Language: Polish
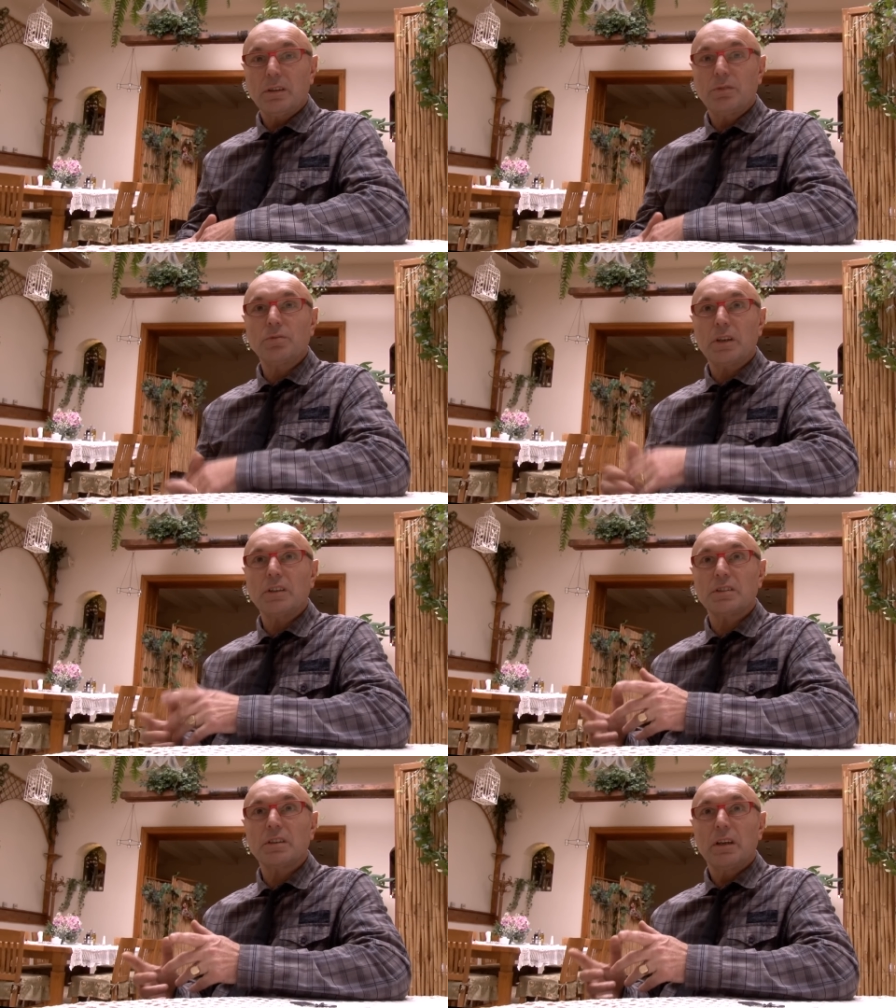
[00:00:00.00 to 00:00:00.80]
I tutaj
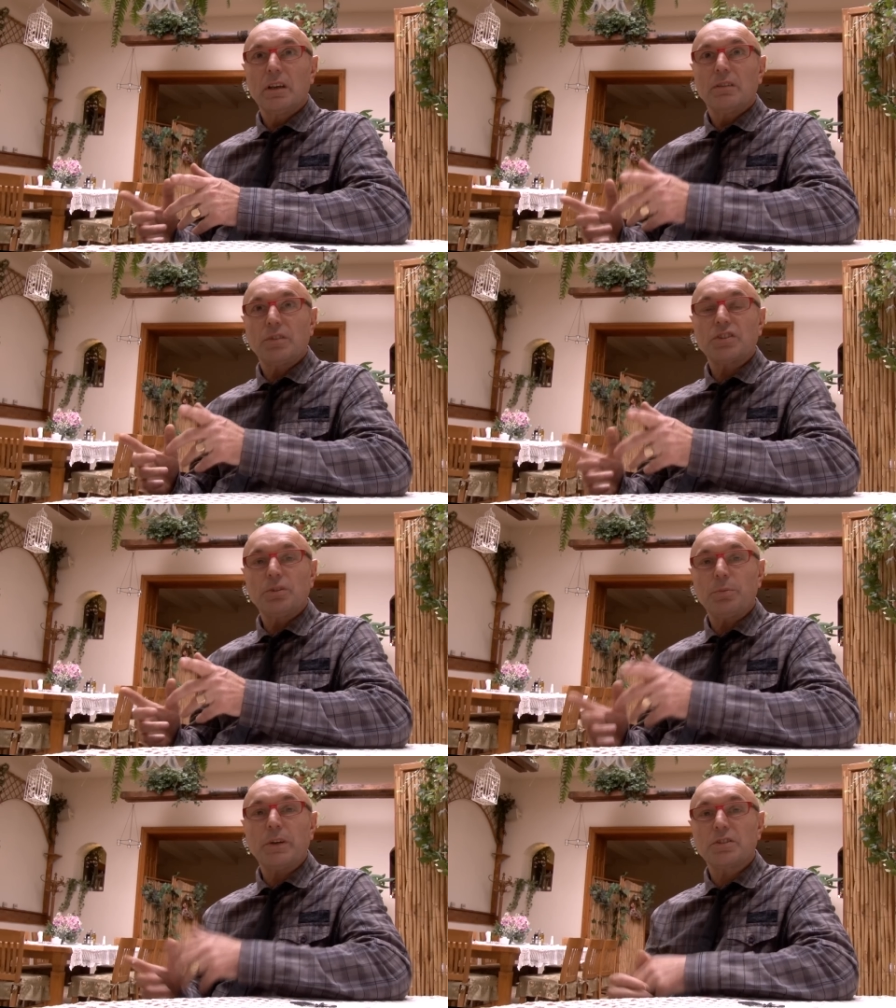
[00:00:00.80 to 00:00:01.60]
jest
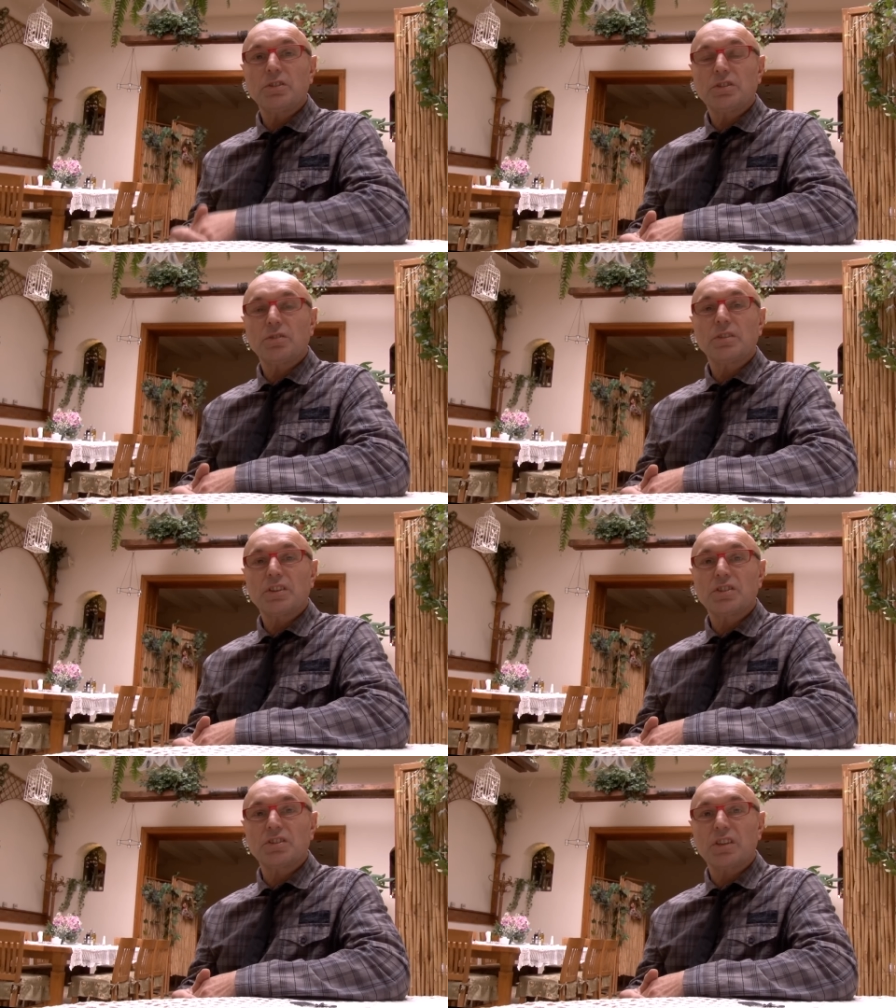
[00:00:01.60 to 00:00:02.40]
właśnie bardzo
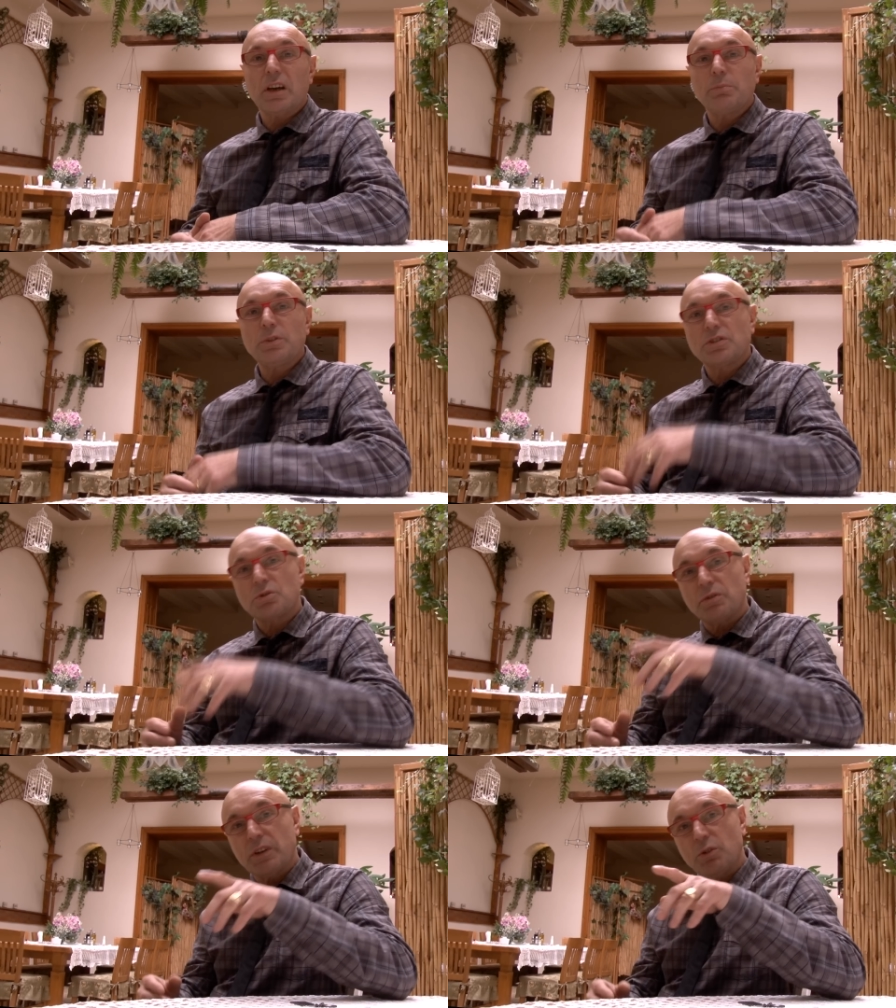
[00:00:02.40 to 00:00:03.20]
istotna rzecz, aby
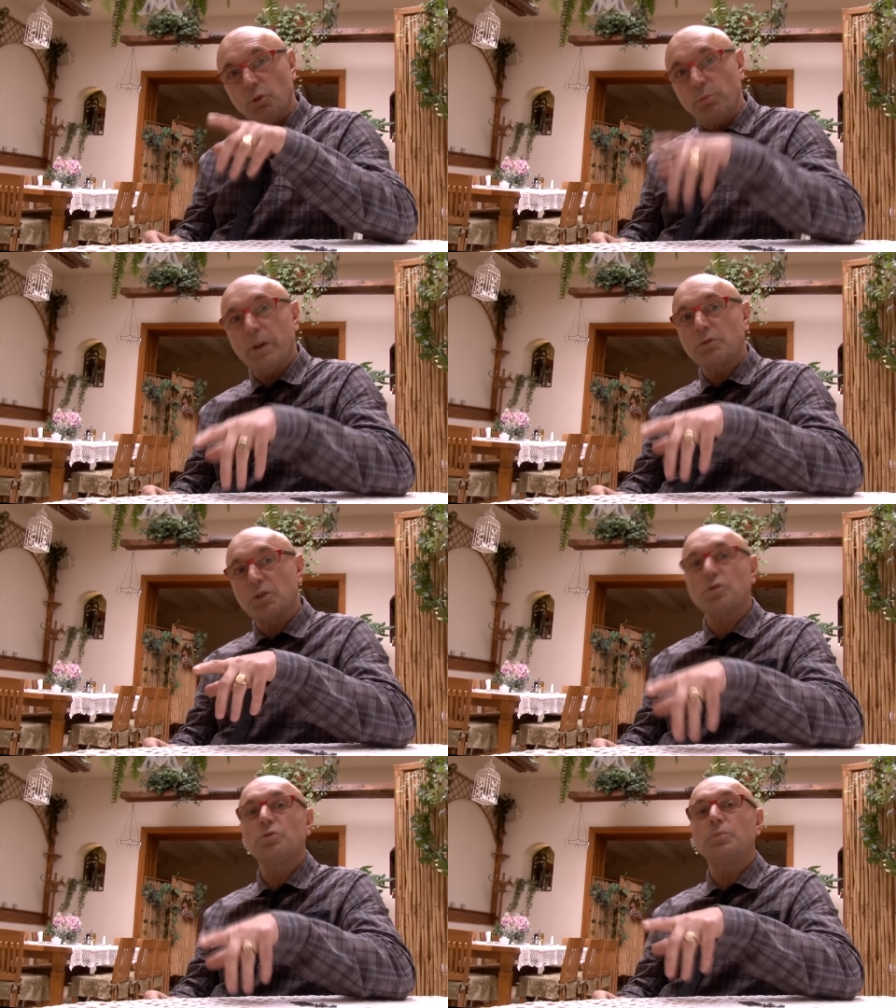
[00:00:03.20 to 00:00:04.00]
człowiek umiał
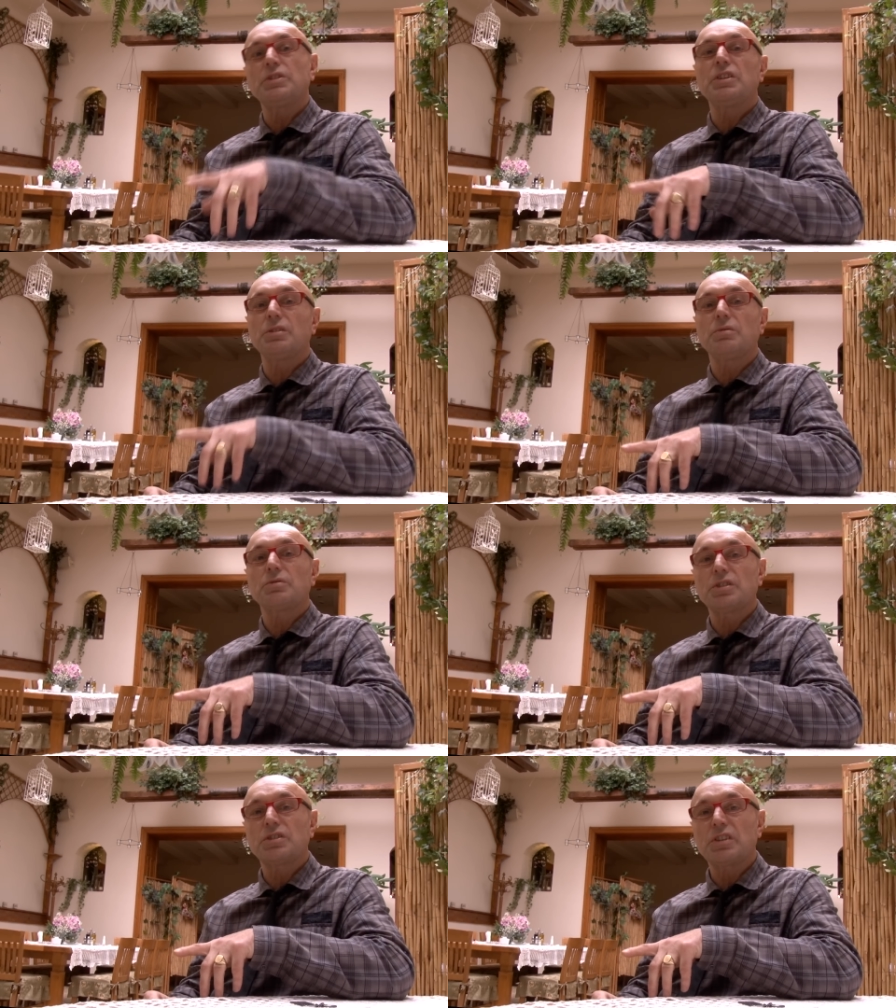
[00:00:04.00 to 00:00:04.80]
zrozumieć jedną
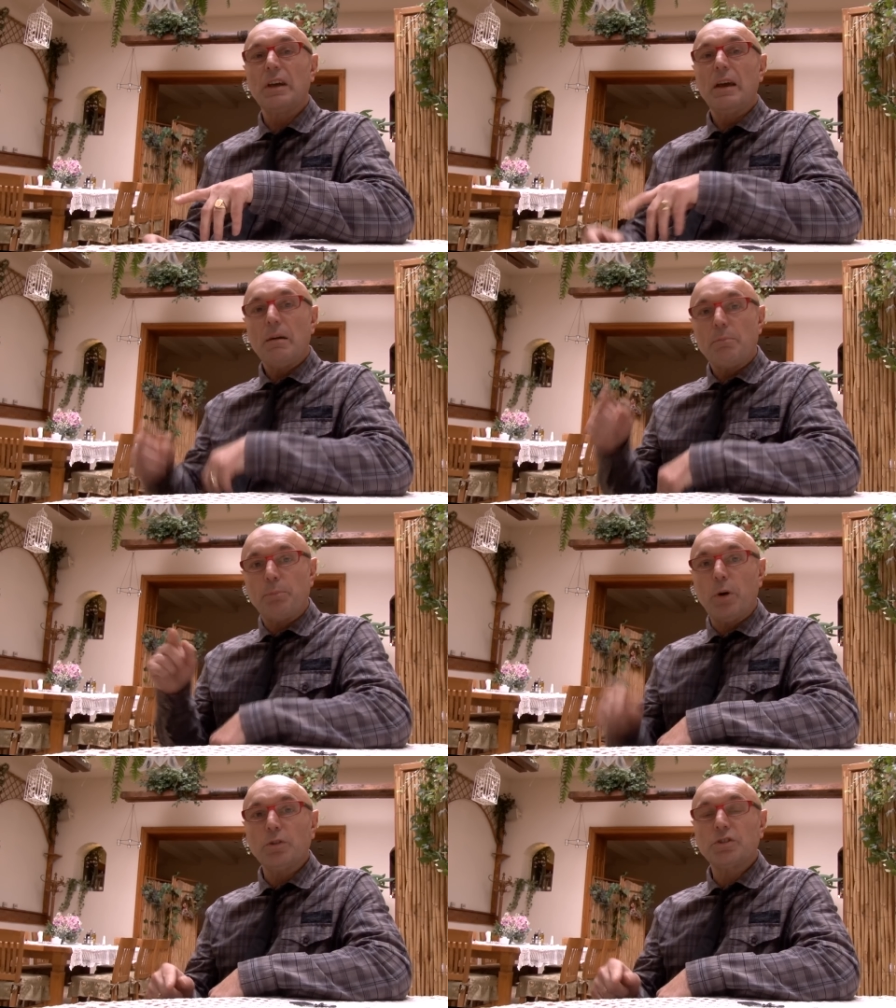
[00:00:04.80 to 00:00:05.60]
rzecz.
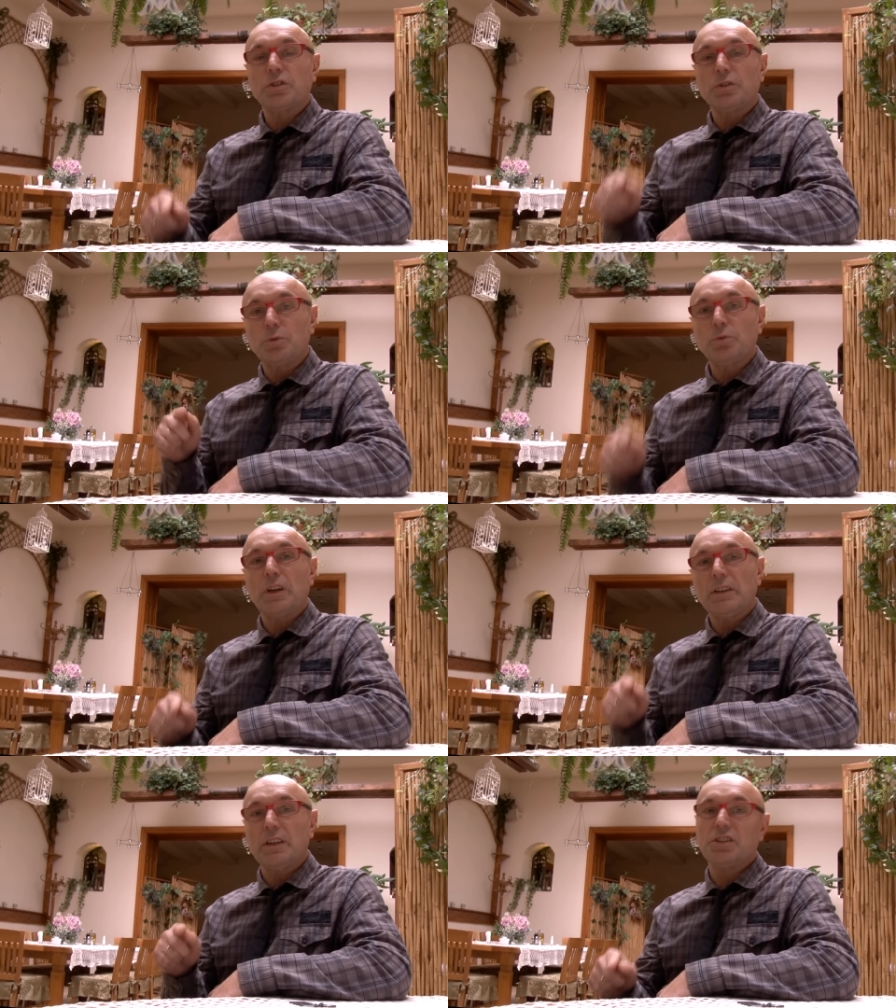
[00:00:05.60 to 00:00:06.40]
Po co
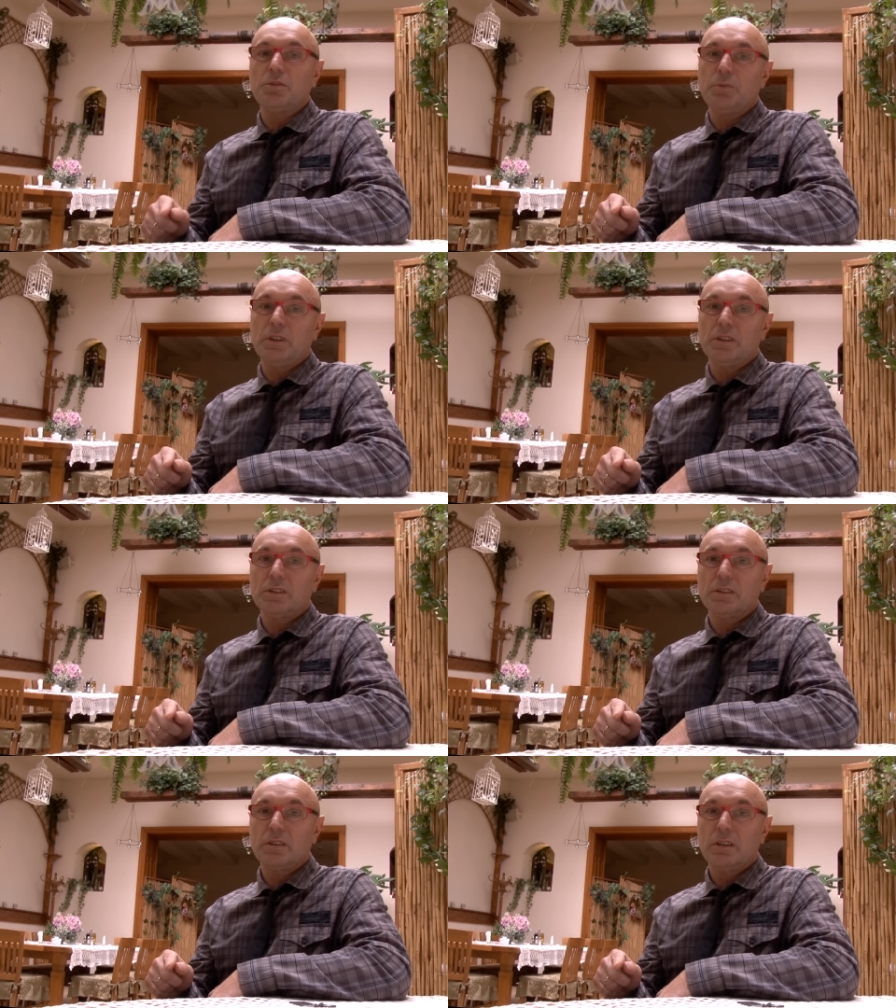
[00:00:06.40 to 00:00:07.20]
tutaj na ziemi
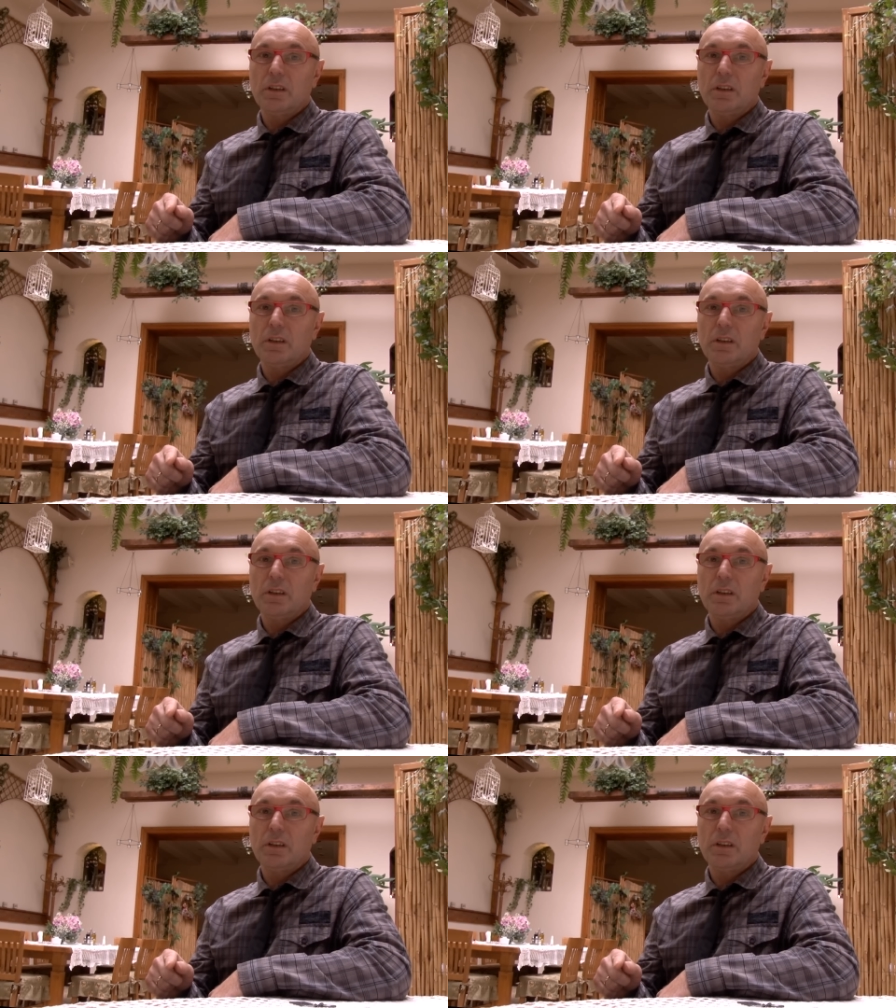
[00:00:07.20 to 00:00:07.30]
jest?